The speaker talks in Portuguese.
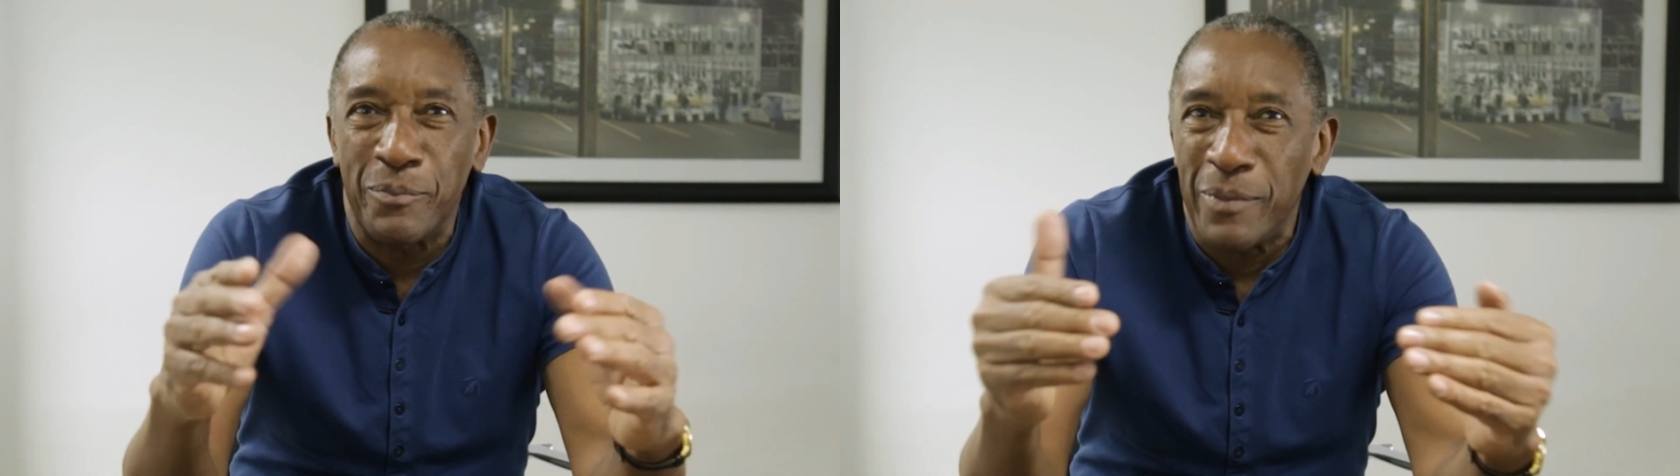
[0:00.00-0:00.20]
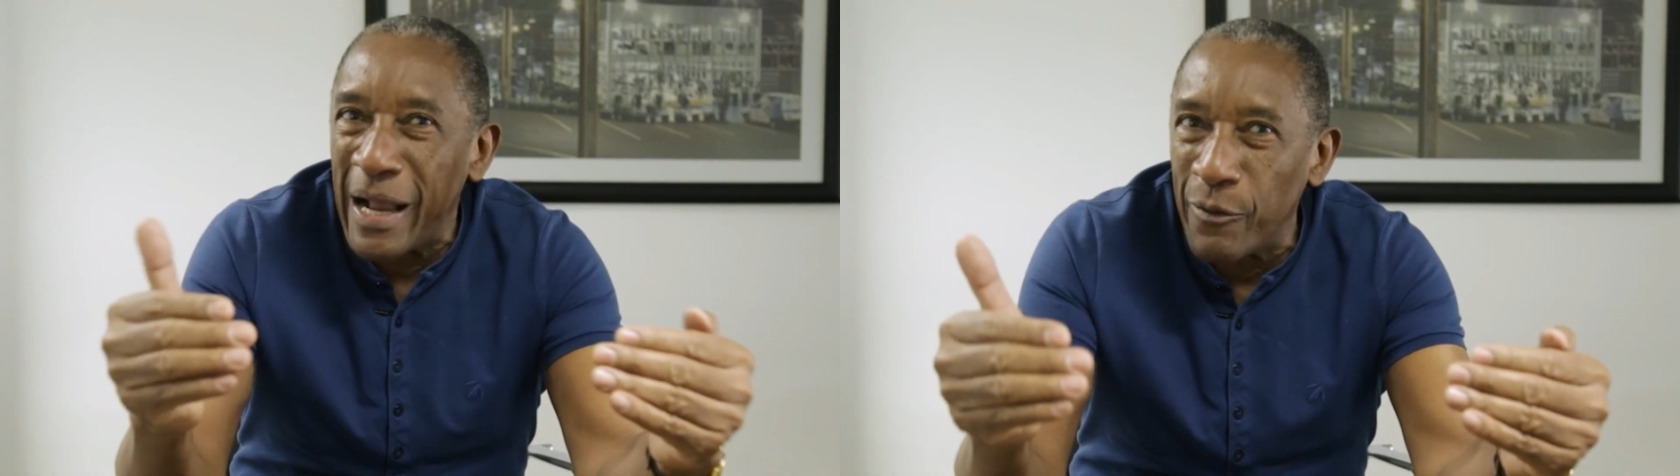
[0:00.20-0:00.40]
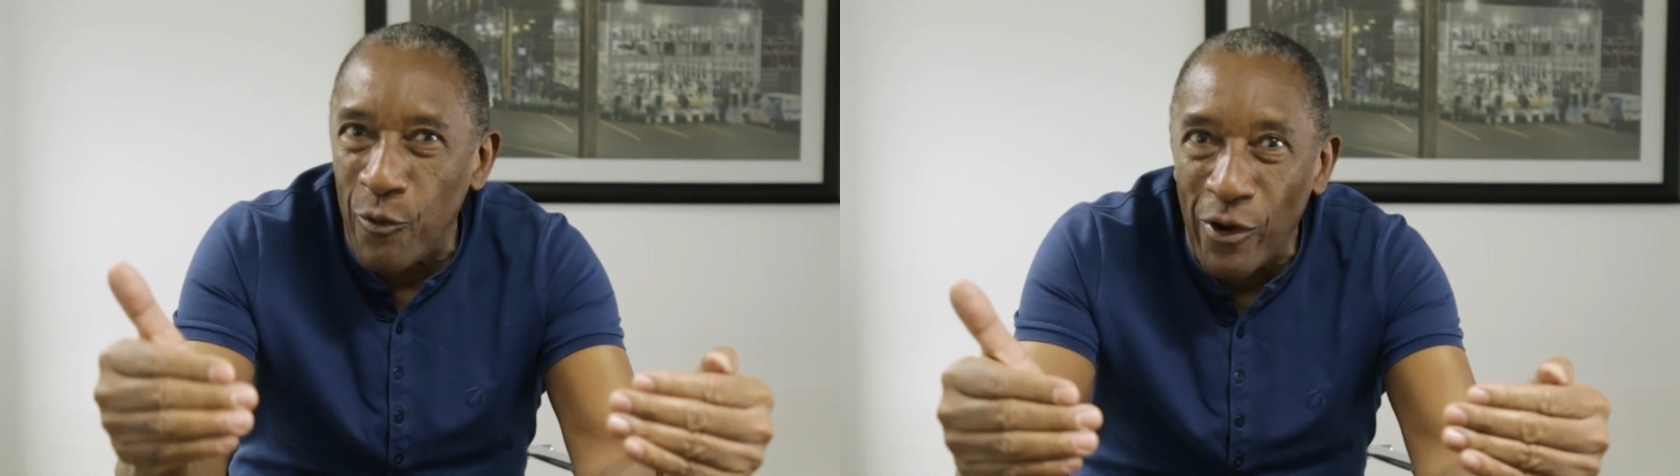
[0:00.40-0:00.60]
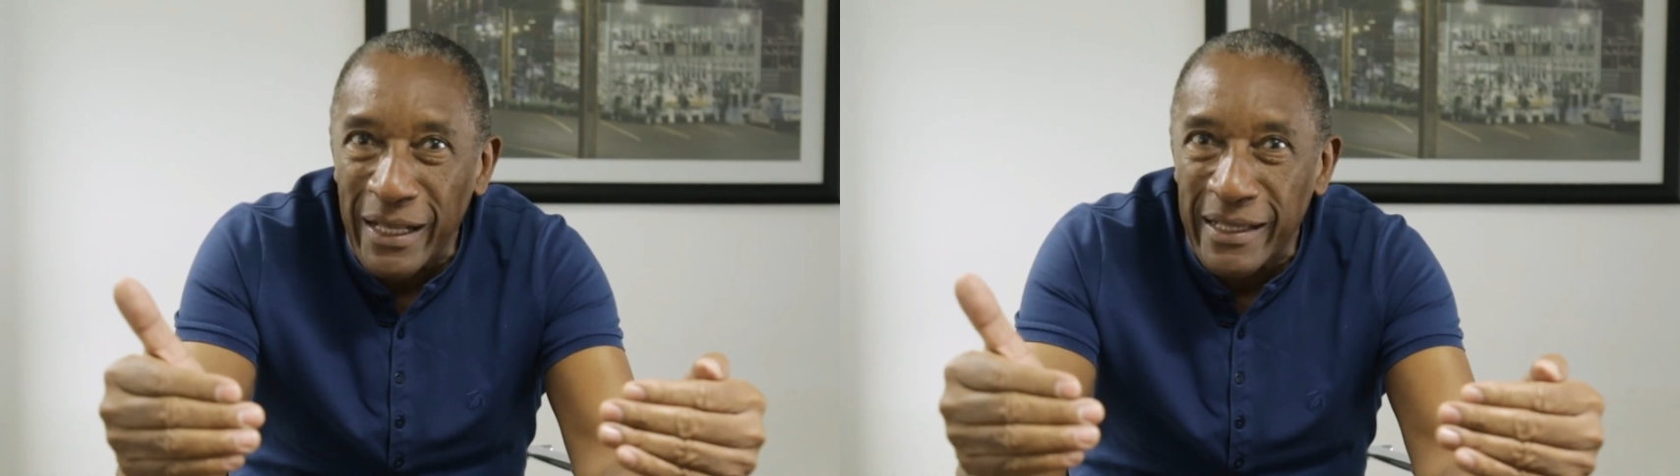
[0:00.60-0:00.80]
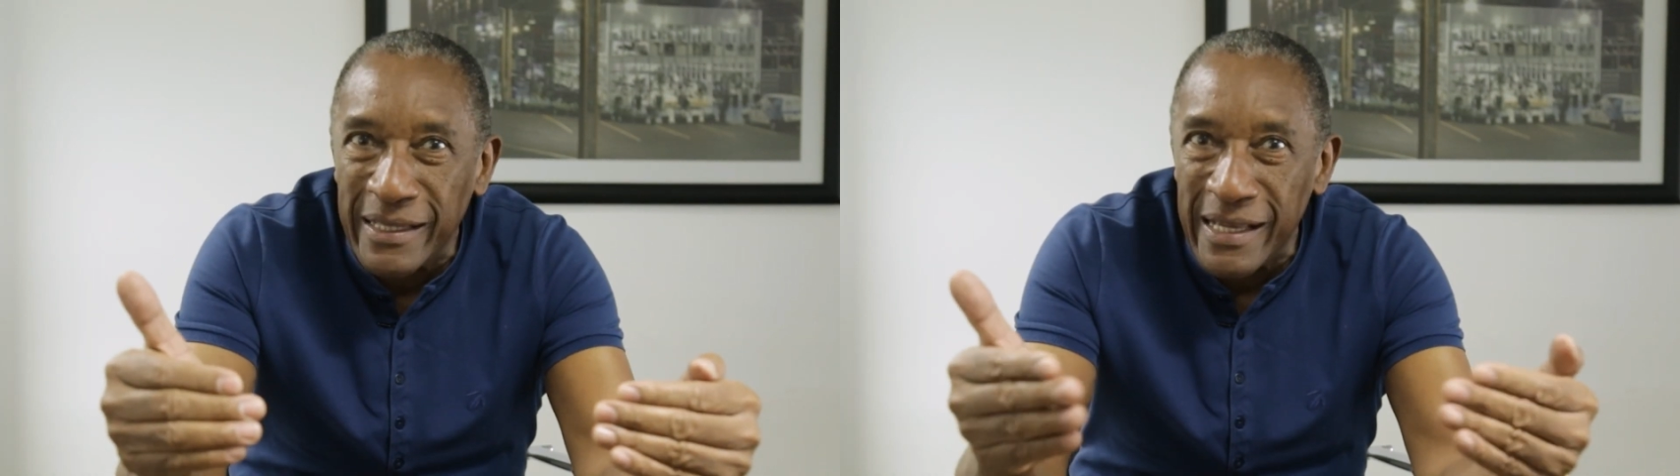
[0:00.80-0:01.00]

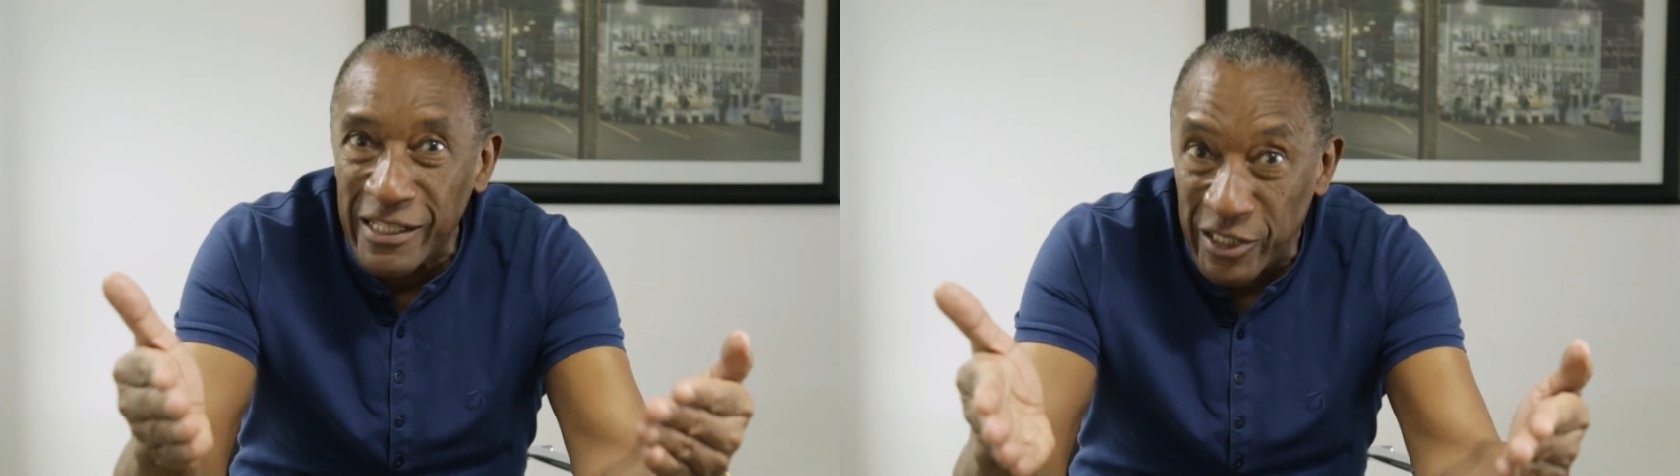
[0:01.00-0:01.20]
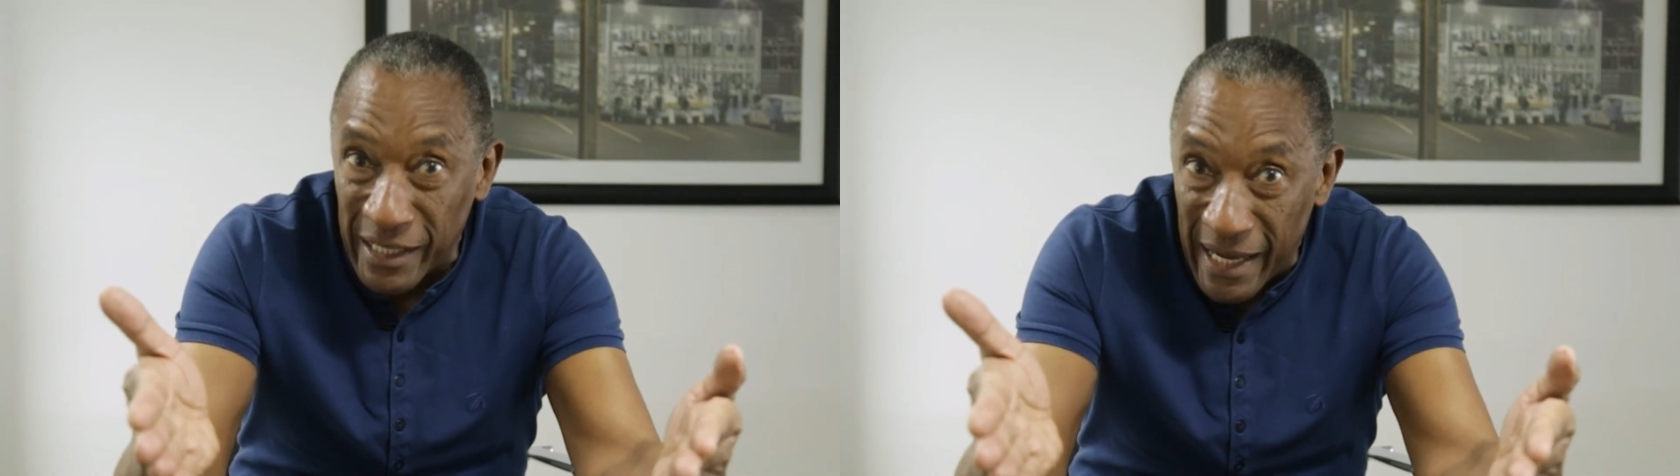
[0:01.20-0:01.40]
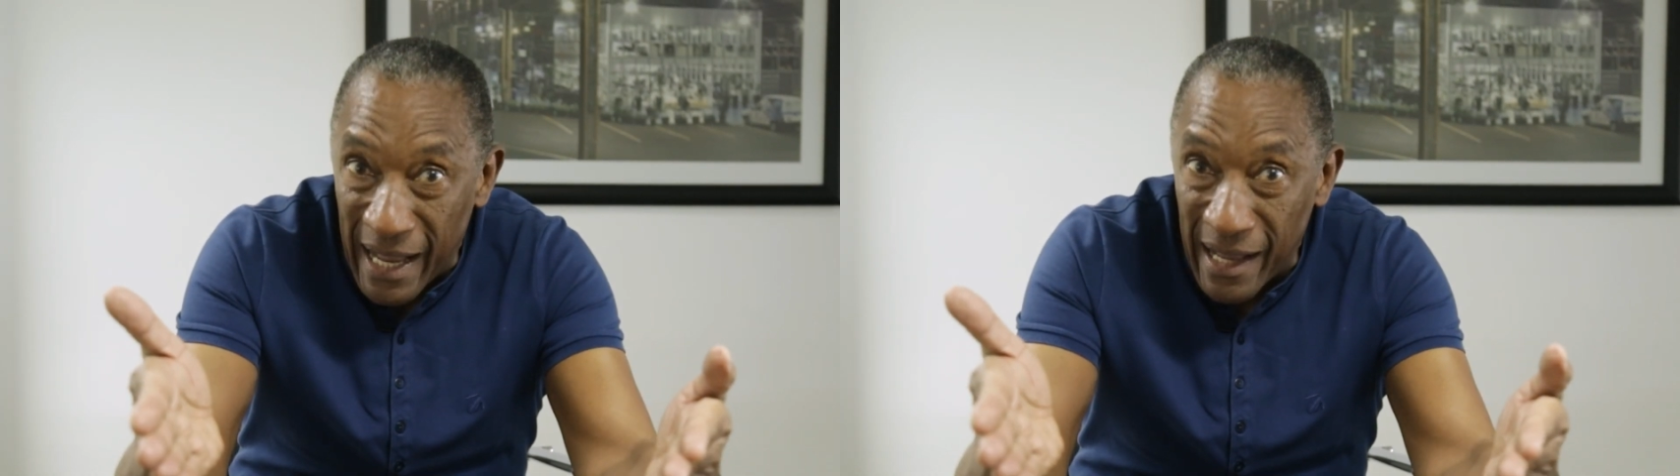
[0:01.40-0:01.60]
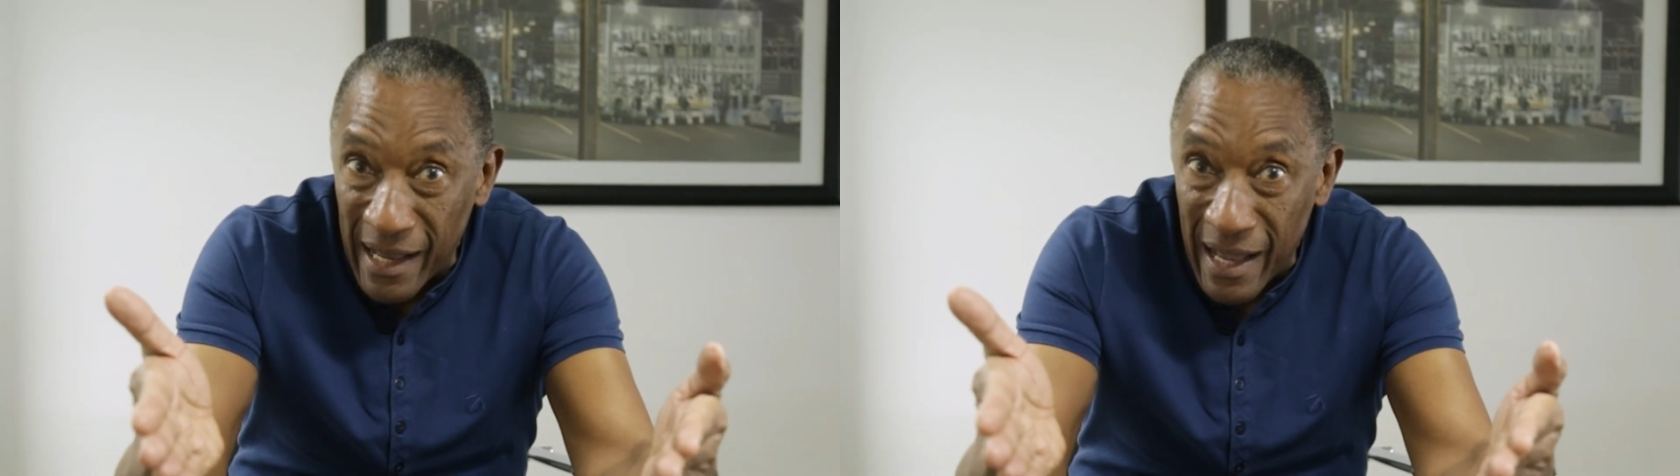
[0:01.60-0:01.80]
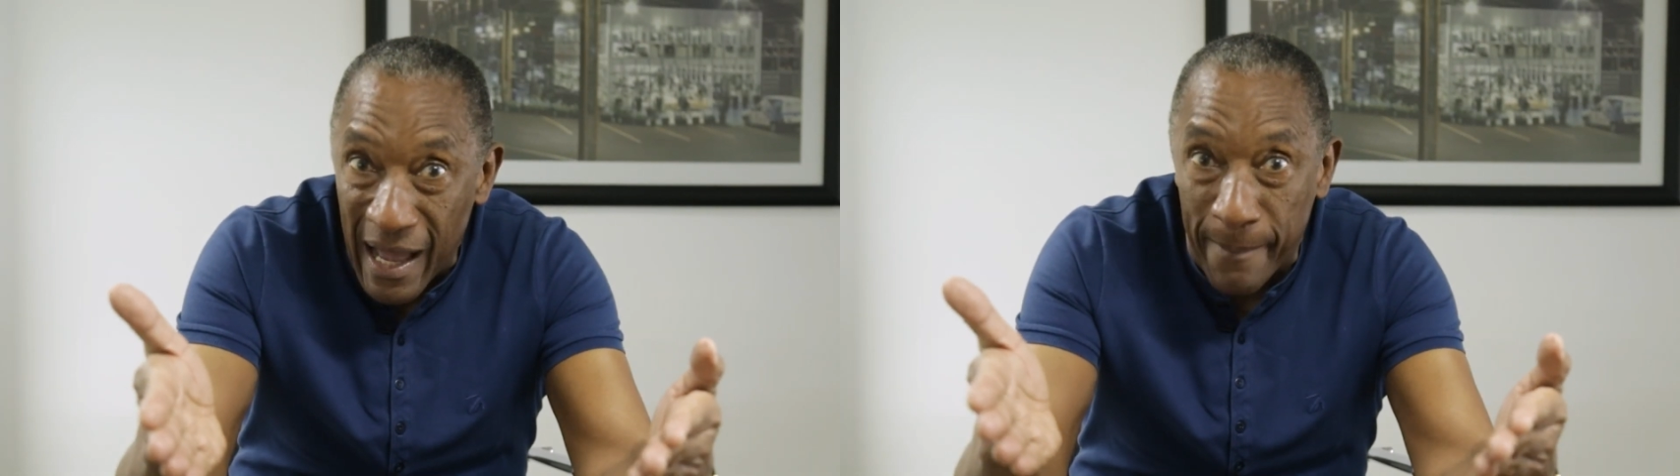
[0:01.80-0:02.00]
Agora que ia chegar